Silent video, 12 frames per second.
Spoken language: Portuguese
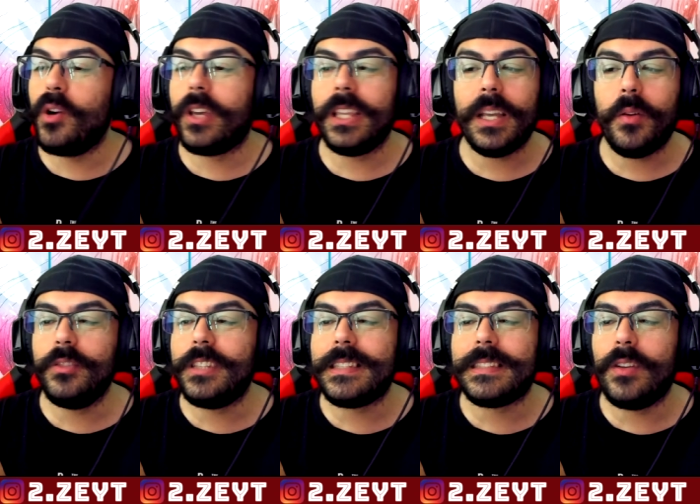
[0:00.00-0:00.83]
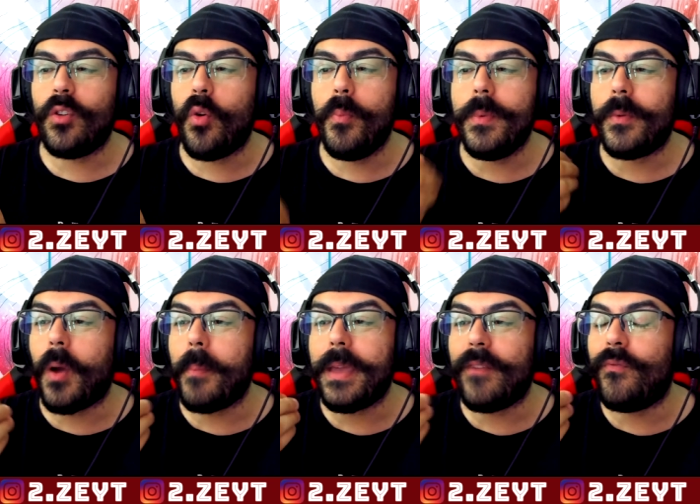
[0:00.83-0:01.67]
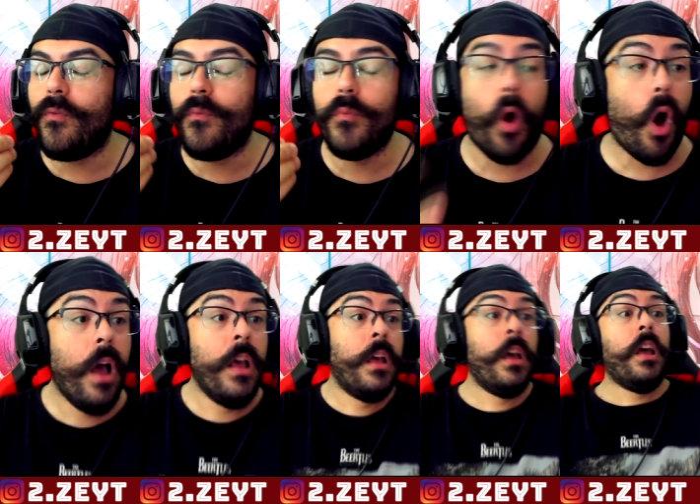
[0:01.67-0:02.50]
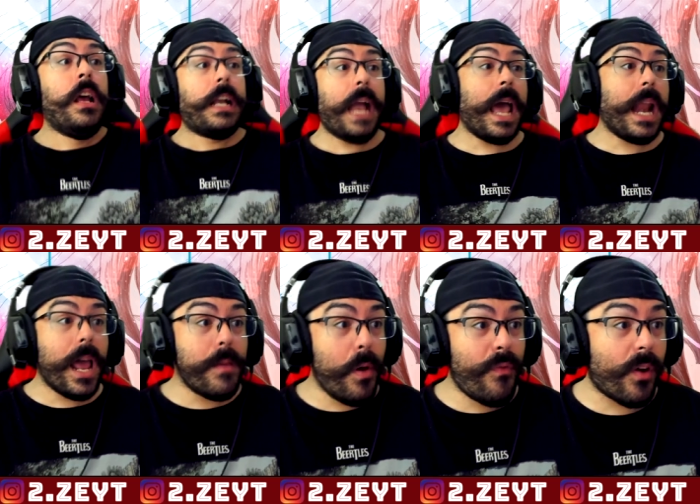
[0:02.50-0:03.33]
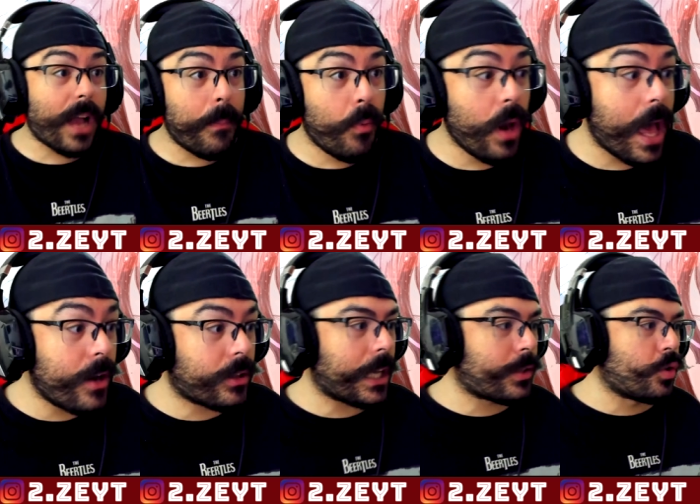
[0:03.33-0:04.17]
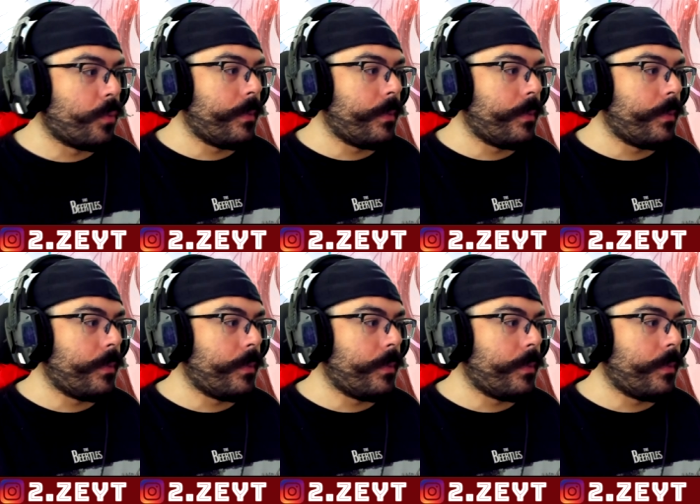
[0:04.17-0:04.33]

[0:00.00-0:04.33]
Mano, o que tá acontecendo com, com a minha Caralho, meu vocabulário tá